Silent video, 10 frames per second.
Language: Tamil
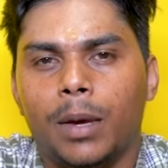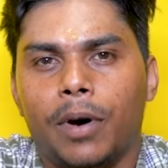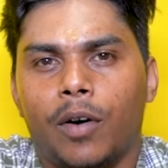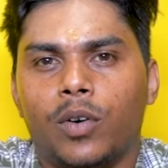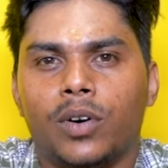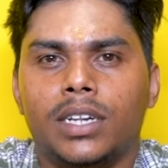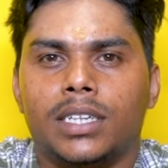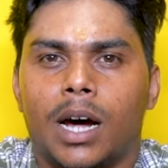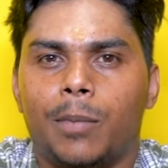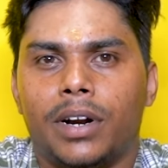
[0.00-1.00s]
இப்போ அவங்க வந்து
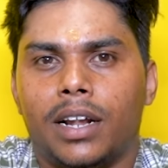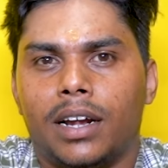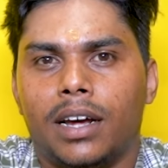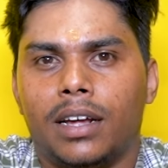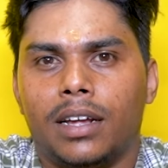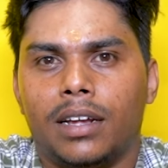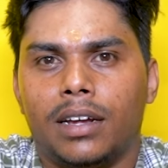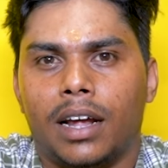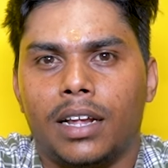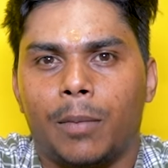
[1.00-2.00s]
சாப்பிட்டுட்டா
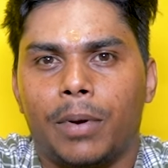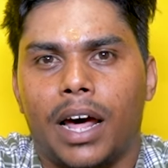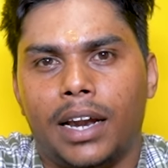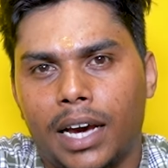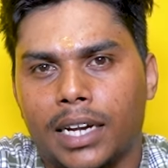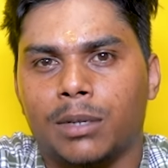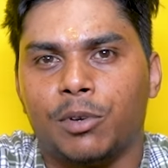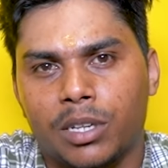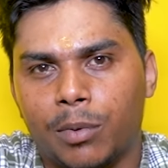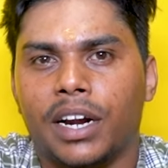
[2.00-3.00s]
அதுக்கப்புறம் அதே
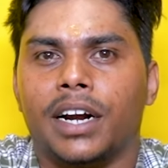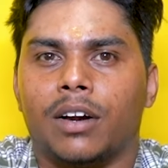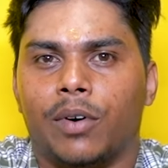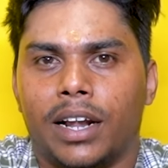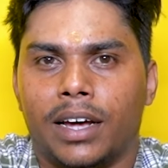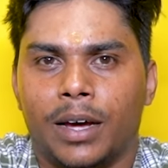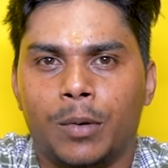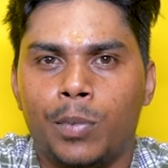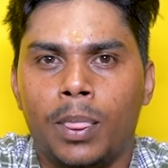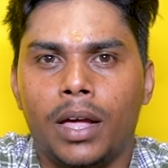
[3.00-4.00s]
கஸ்டமர்ஸ் நமக்கு ரிட்டன் வராங்க
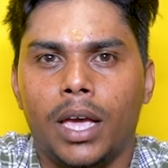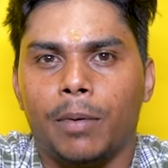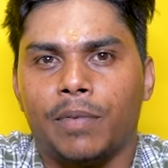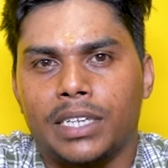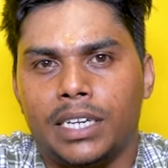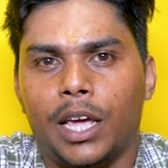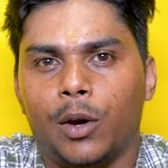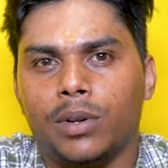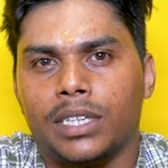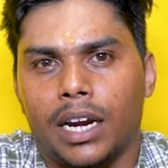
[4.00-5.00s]
இப்போ ஃபஸ்ட்
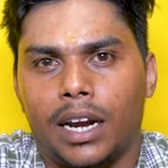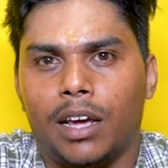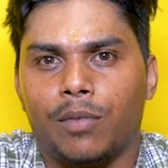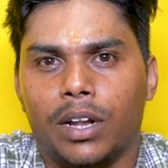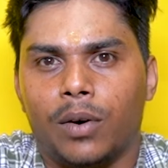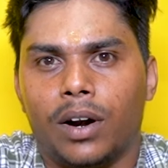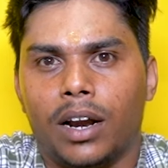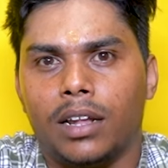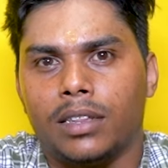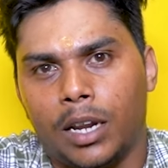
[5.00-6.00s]
டேயும் செகண்ட் டேயும்
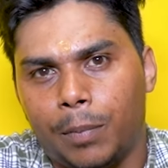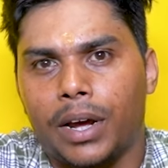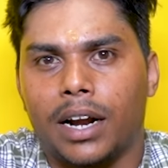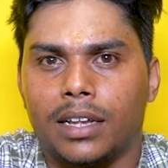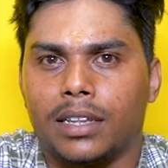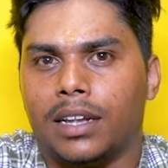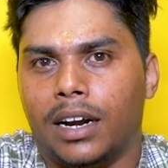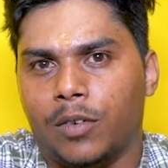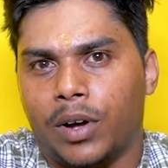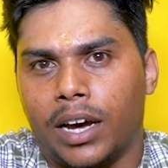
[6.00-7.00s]
வந்தவங்கலாம் திருப்பி அடுத்தடுத்த
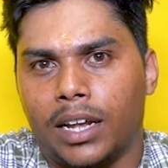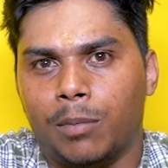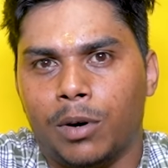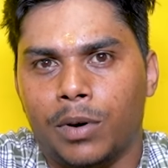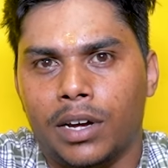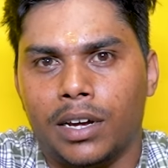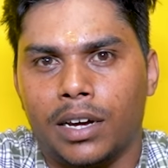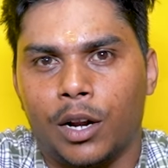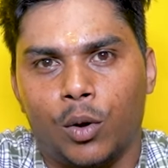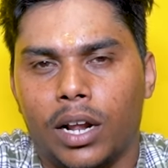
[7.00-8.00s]
நாளைக்கு வராங்க நமக்கு
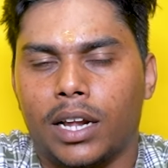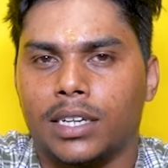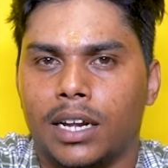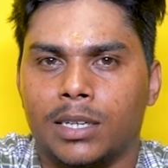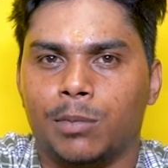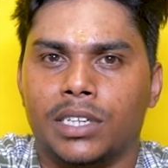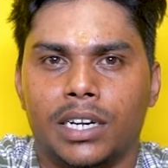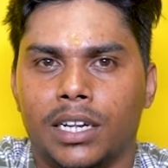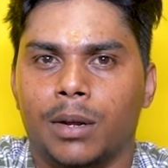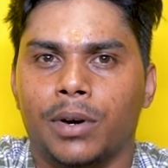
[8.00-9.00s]
இப்போ ரெகுலராக கஸ்டமர்ஸ்
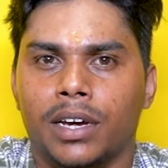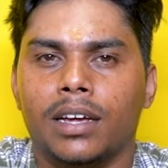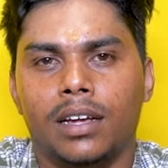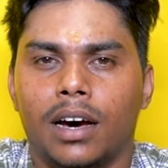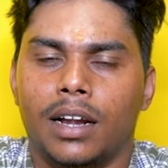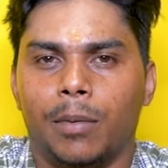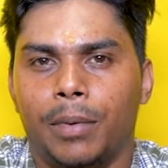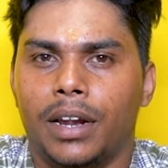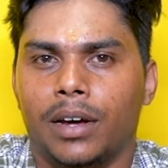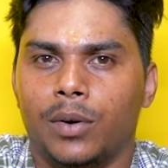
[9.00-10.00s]
இருக்குது நமக்கு அதான்
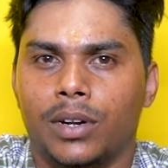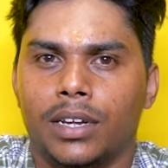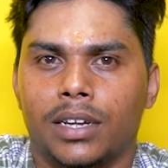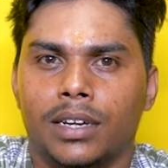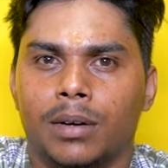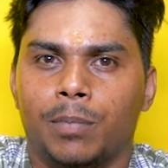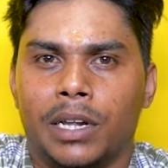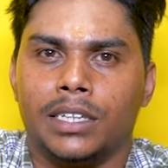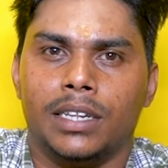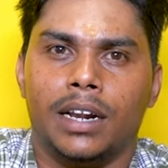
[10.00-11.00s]
மெயினாக ஒரு
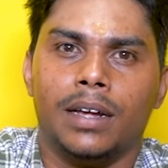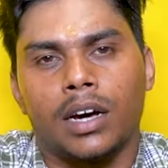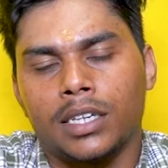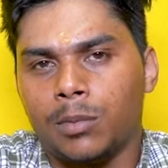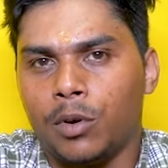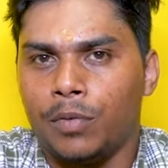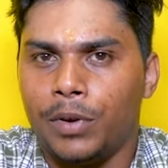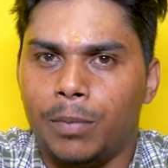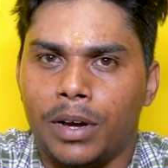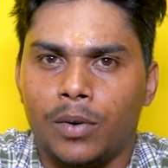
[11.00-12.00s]
ப்ளஸ் இதில் கஸ்டமரோட
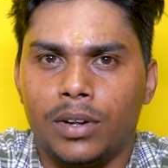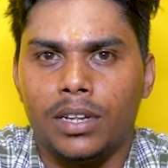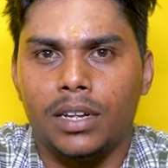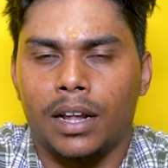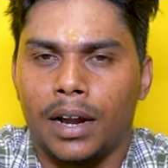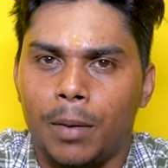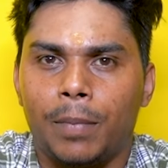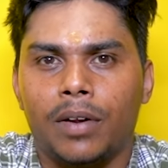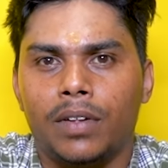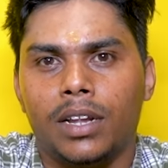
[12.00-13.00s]
ஃபீட்பேக் வந்து நிறைய
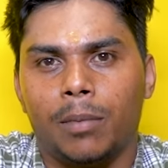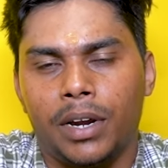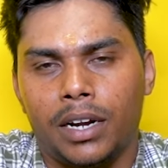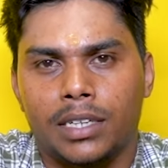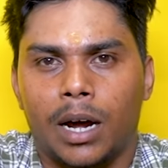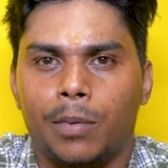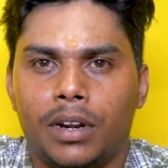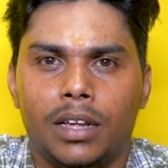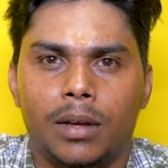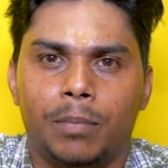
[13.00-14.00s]
பேர் வந்து நம்மக்கிட்ட
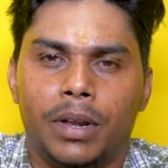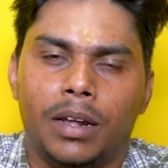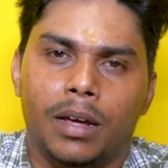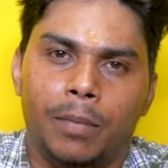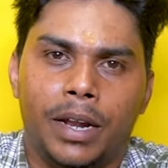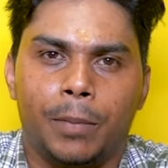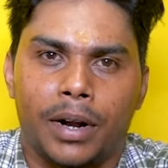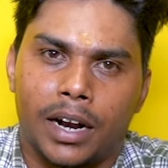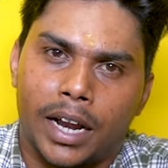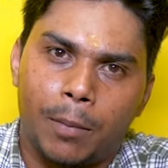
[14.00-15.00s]
சாப்பிட்டு பில்லு பில்லிங்
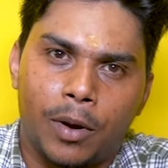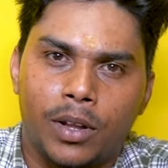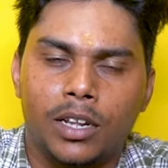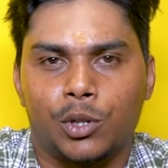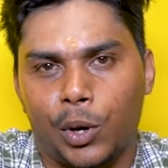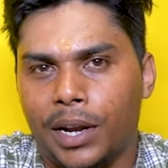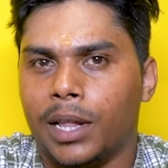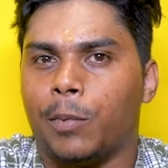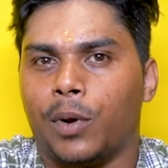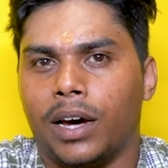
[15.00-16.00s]
பண்ணுற டைமில் வந்து சொல்லிட்டு
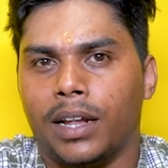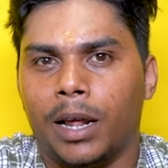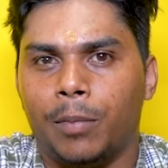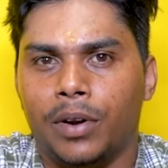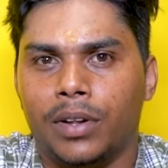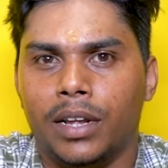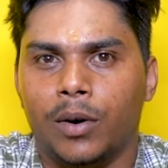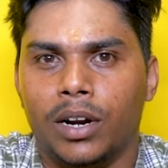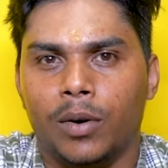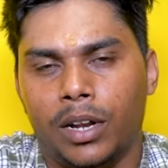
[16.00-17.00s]
தான் போகிறாங்க நிறைய பேர் வந்து
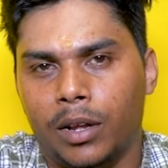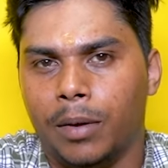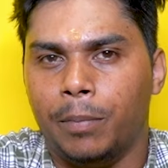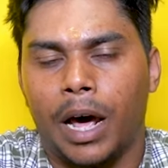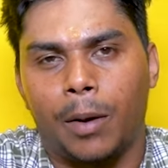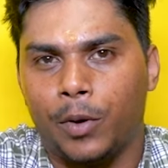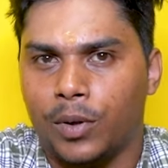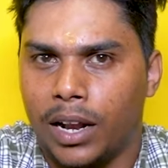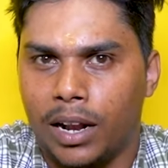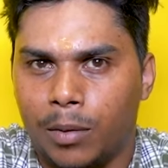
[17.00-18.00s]
உங்களுக்கு வந்து
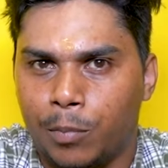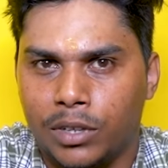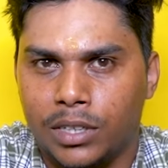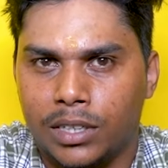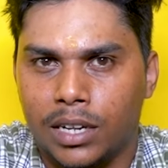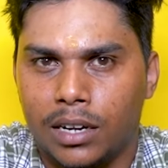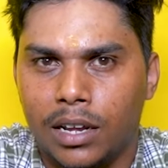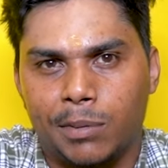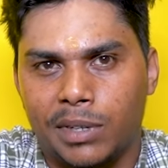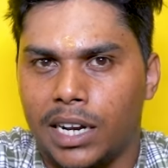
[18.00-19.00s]
பார்பிக்கு நல்லா பிடிச்சிச்சு சார்
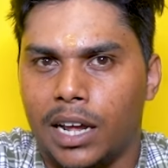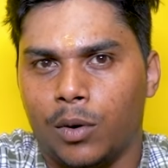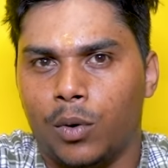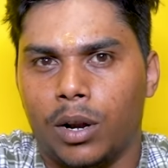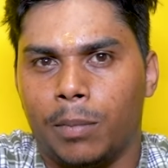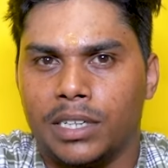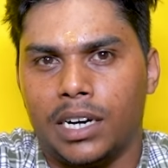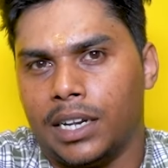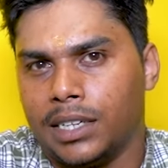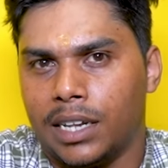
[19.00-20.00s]
ஸ்பெஷலாக இருக்கும் உங்கள்ட்ட
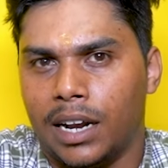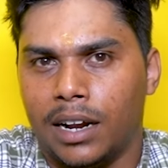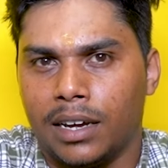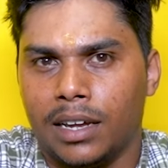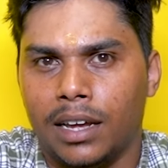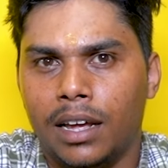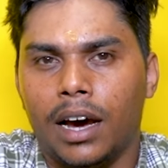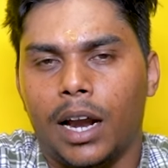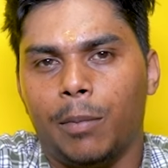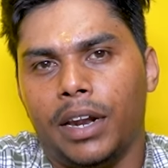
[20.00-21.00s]
மசாலா டேஸ்ட் நல்லா இருக்குது
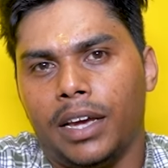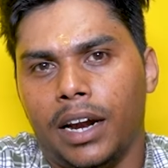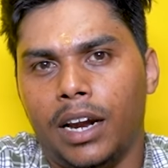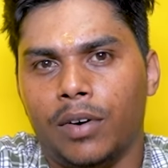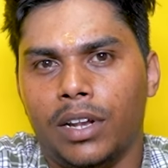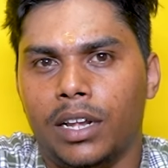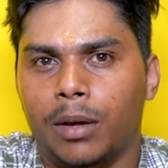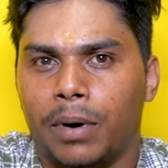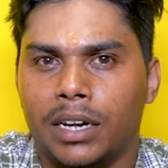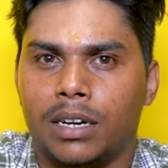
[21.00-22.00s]
அதேமாதிரி கிரில்லு வந்து
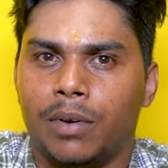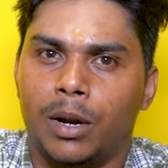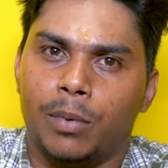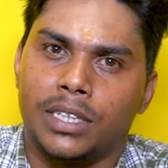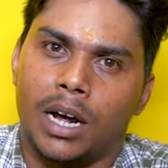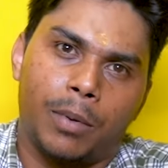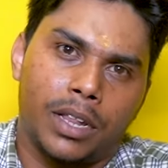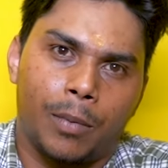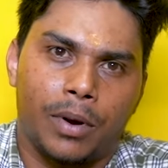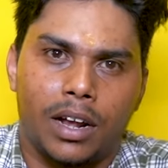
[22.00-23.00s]
பார்சல் வாங்கிட்டு போய்
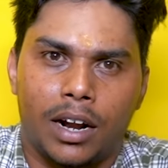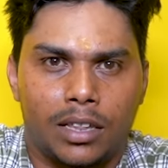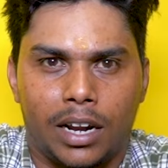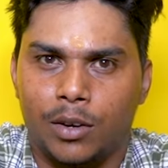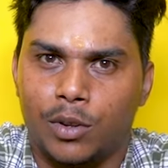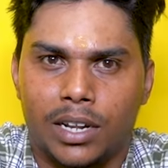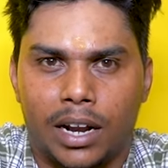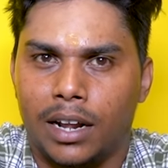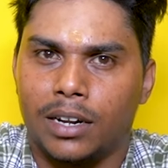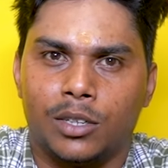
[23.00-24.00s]
சாப்பிட்டதுக்கப்புறம் அடுத்த நாளைக்கு வந்து
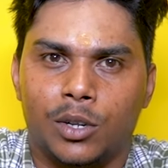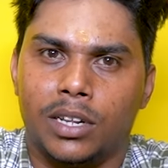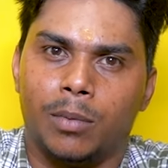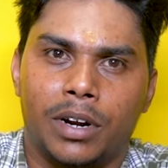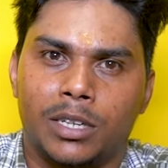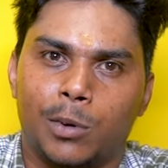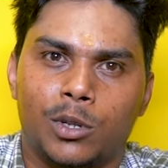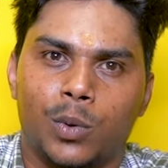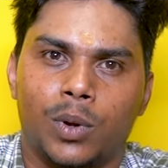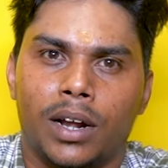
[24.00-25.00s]
நல்லா இருக்குன்னு சொல்லி நம்ம
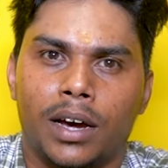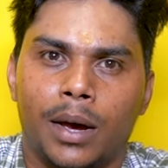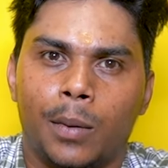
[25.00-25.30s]
ரெஸ்பான்ஸ் கொடுக்குறாங்க